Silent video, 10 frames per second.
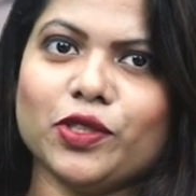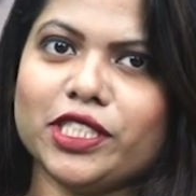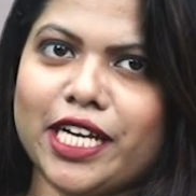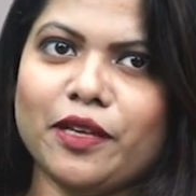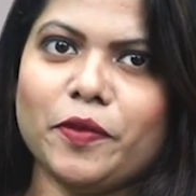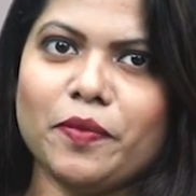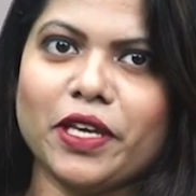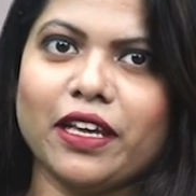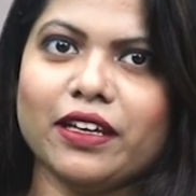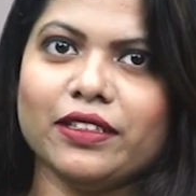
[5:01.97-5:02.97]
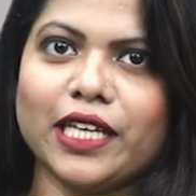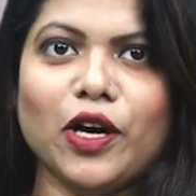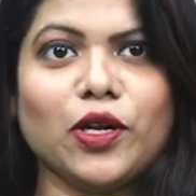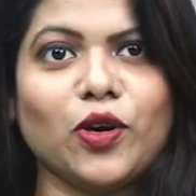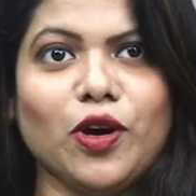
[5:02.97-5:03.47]
মতোই শাড়ি প্রেমী
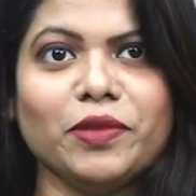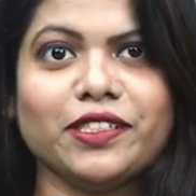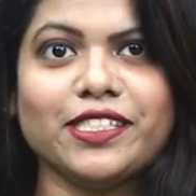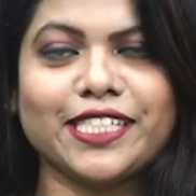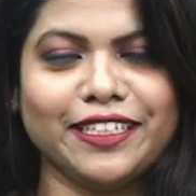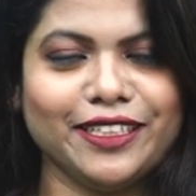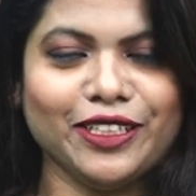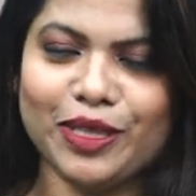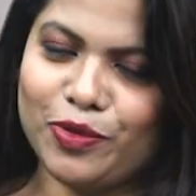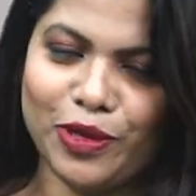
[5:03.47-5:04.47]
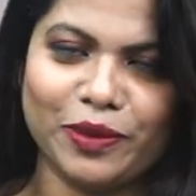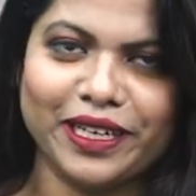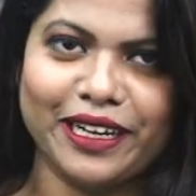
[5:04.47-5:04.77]
তাহলে কমেন্টে জানিয়ে দিতে ভুলবেন